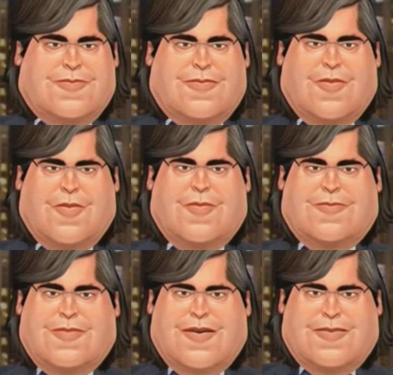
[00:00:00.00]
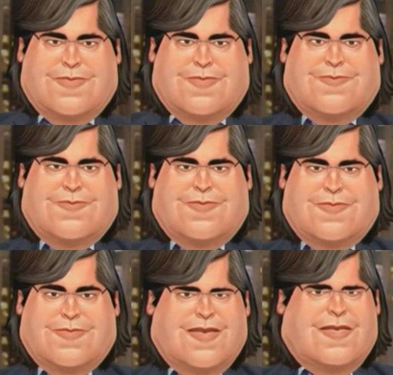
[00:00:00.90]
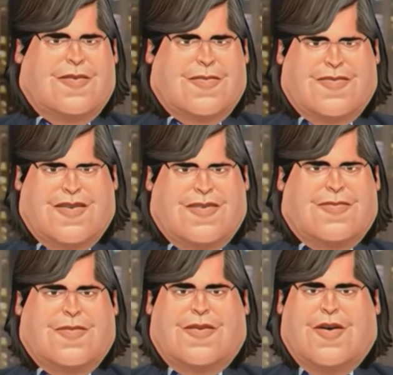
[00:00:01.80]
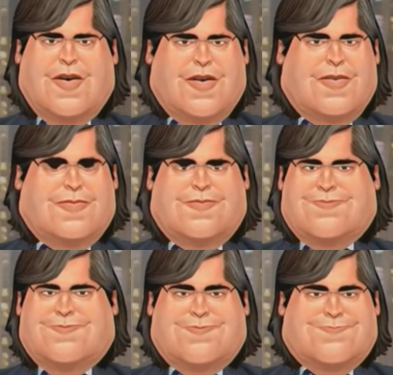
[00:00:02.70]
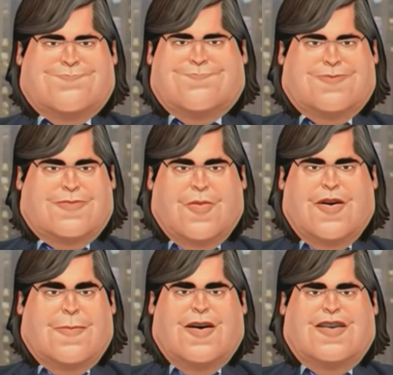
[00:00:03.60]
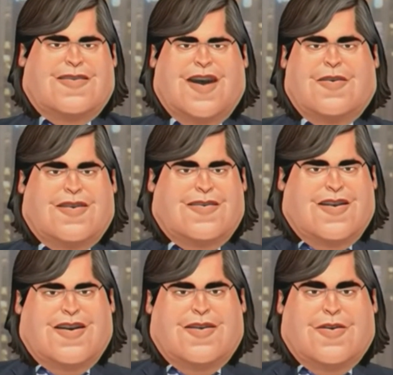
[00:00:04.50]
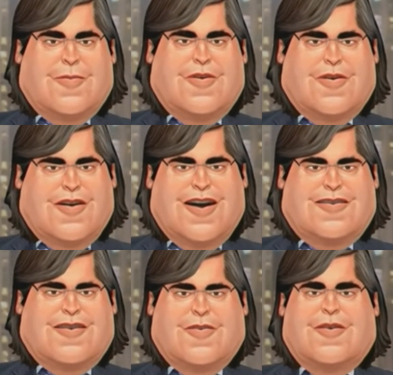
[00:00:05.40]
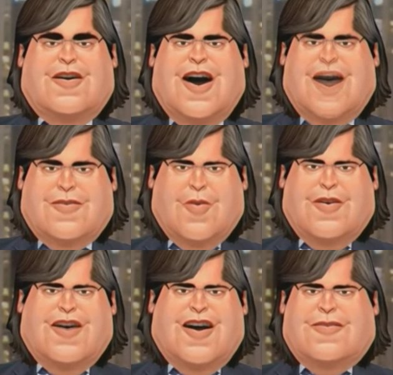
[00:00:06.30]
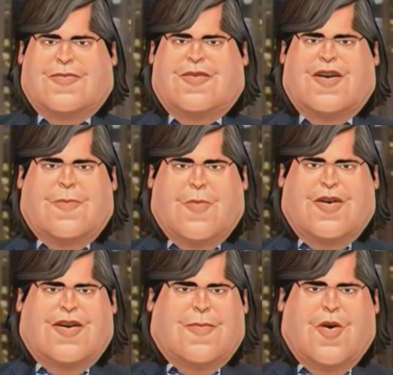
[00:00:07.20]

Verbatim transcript: qué cosa, ¿eh? Qué cosa esto. Sí un empresario así, como haciendo de cachorrito del poder